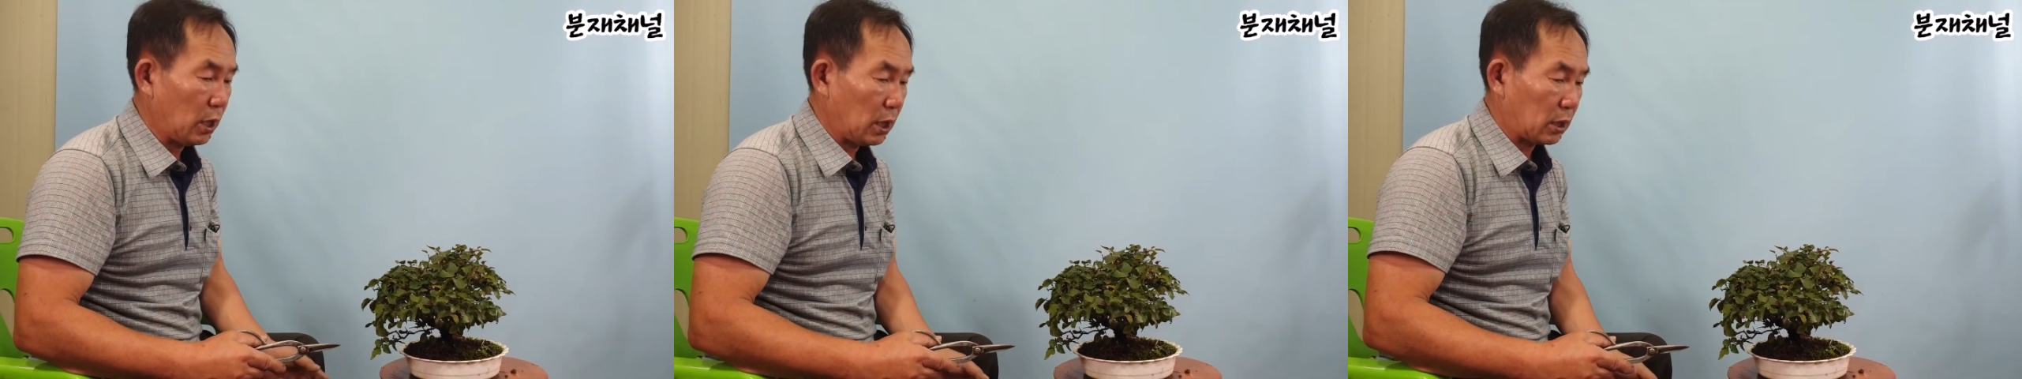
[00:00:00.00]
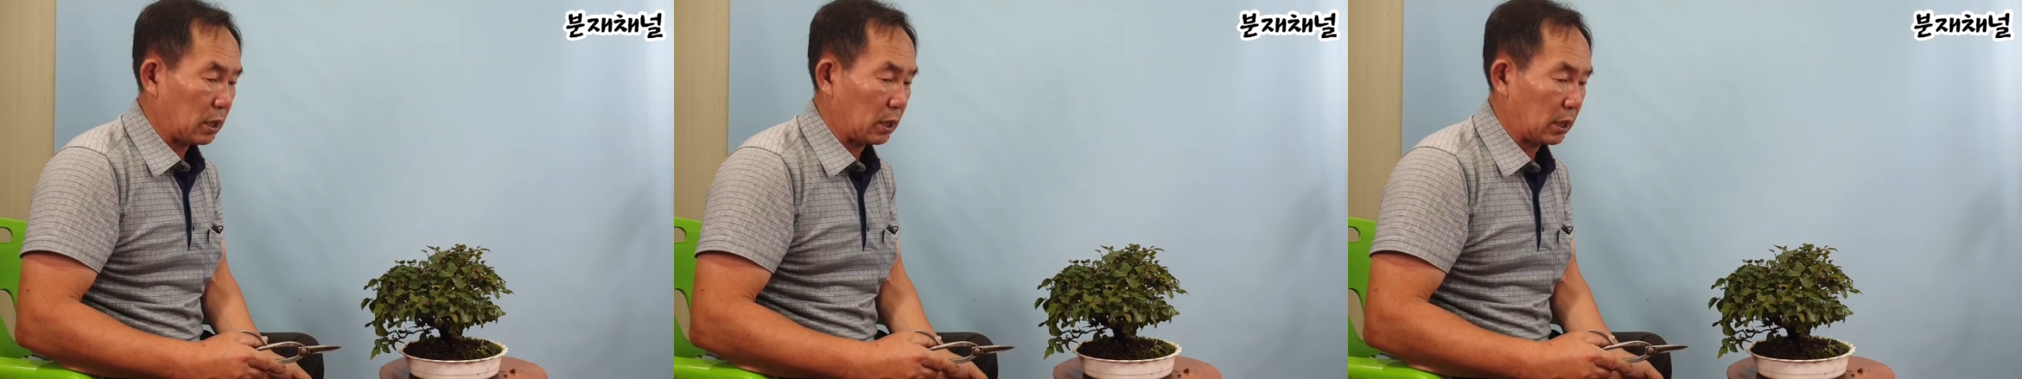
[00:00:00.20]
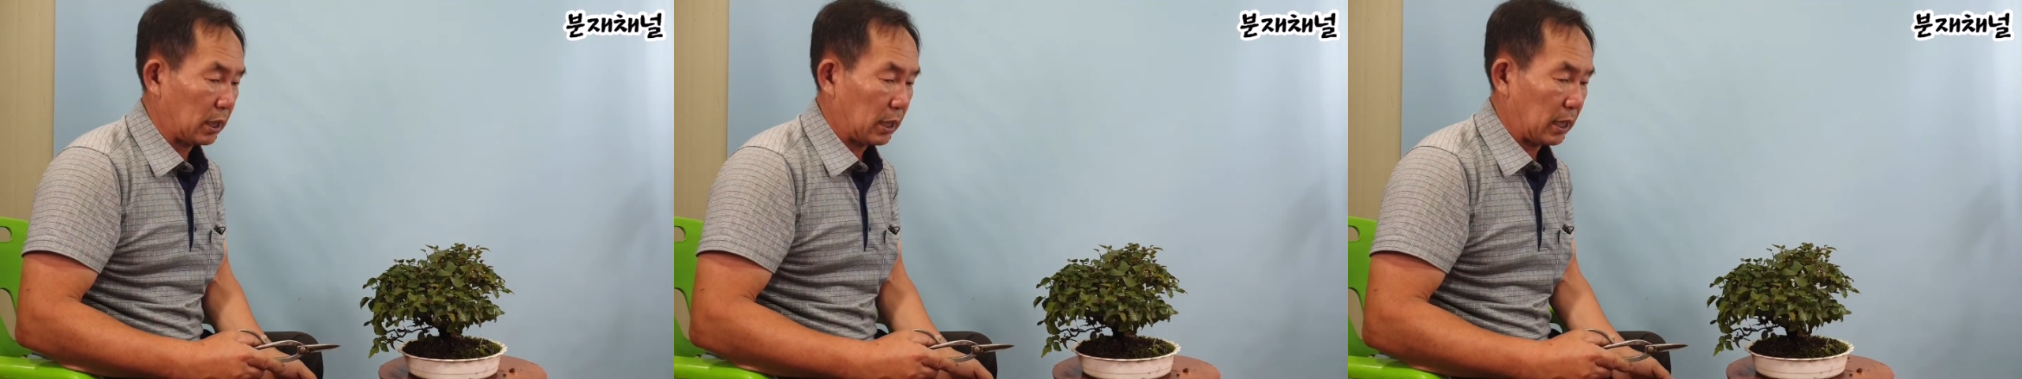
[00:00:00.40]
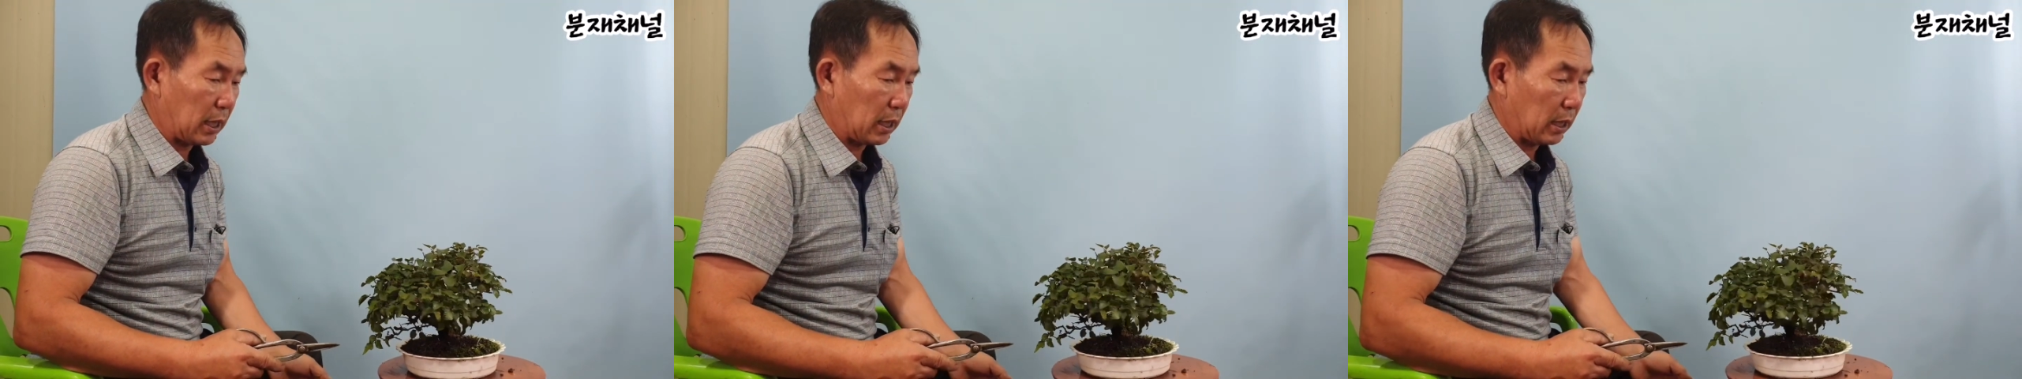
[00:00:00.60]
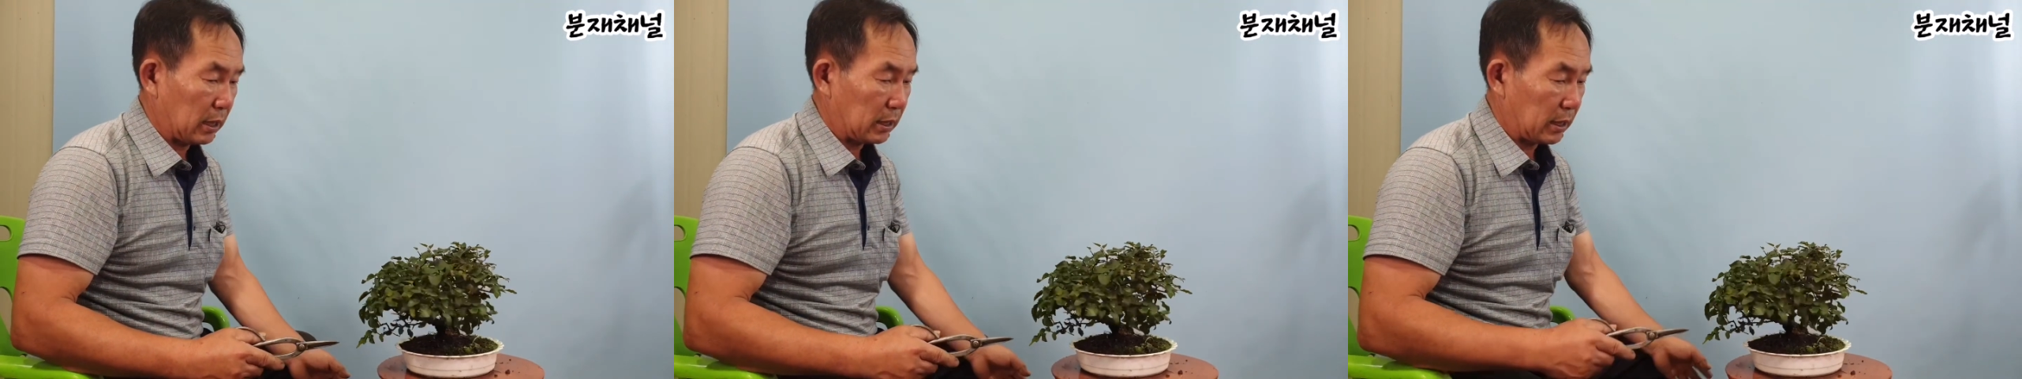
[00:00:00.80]

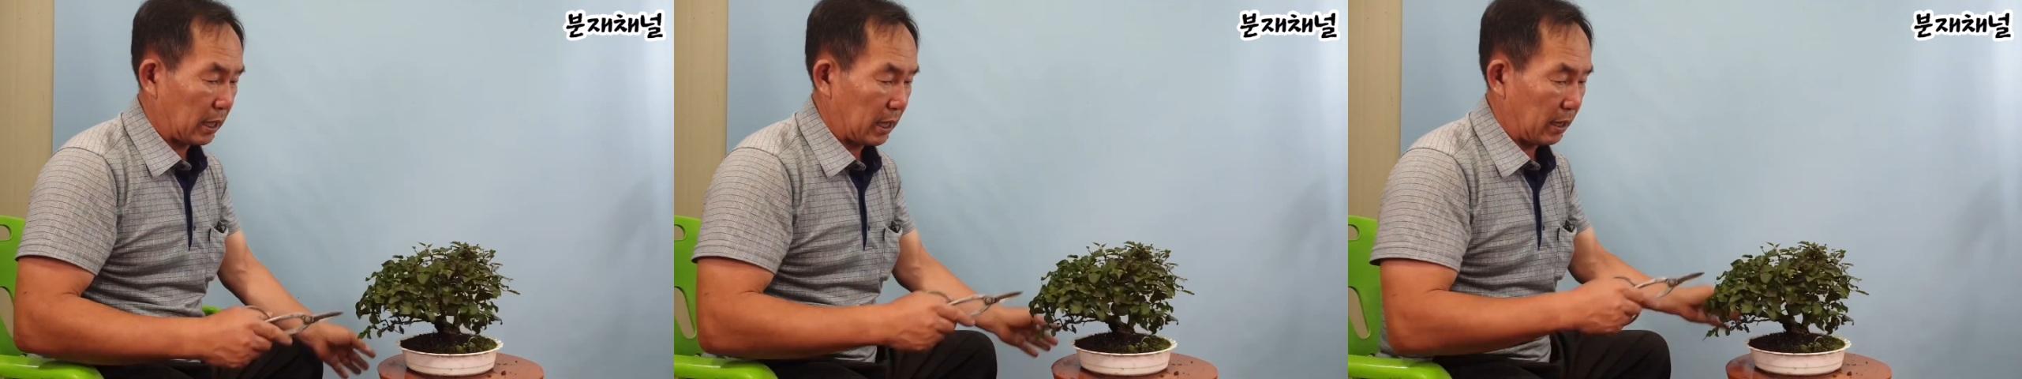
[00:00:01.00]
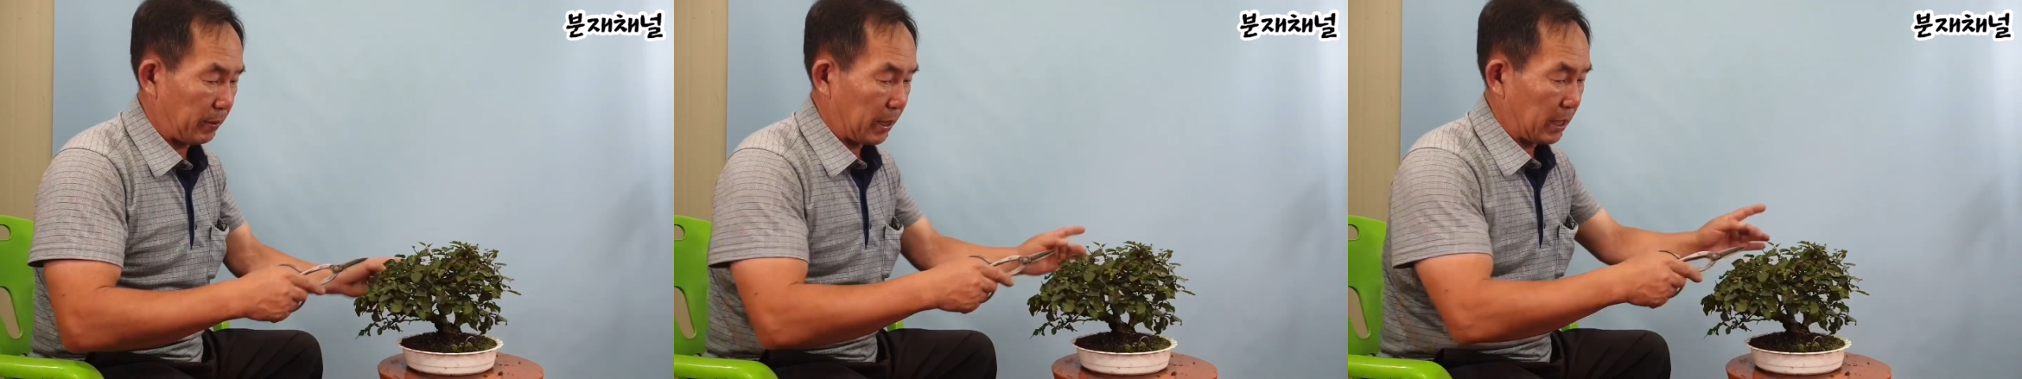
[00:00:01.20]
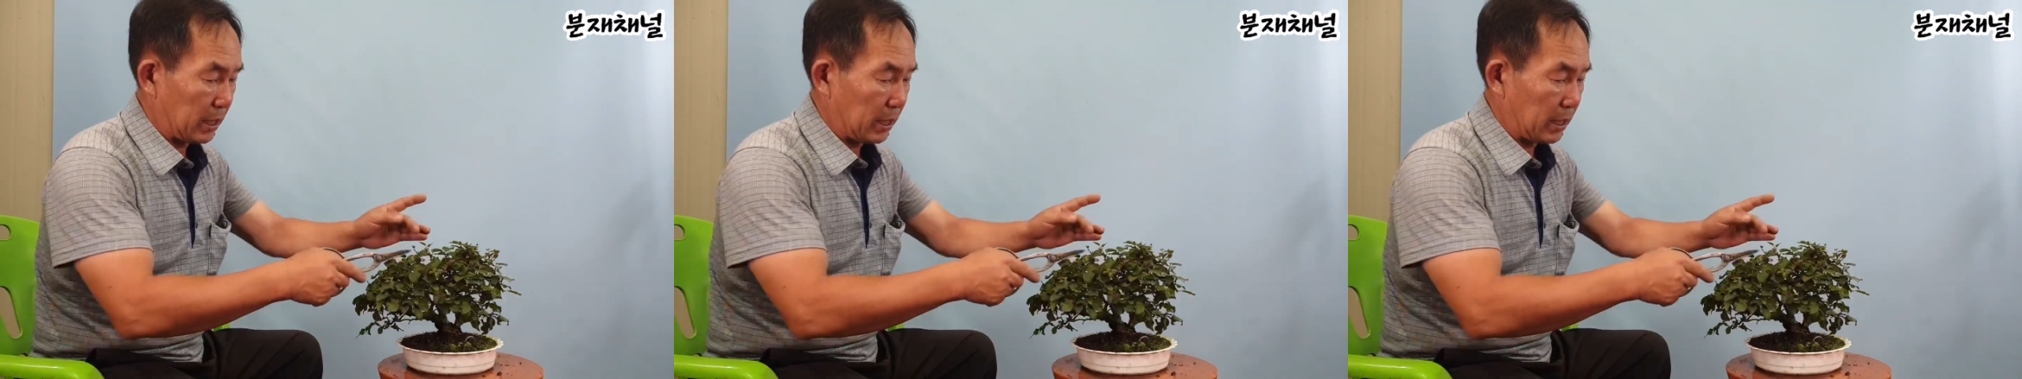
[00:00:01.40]
그러니까 세배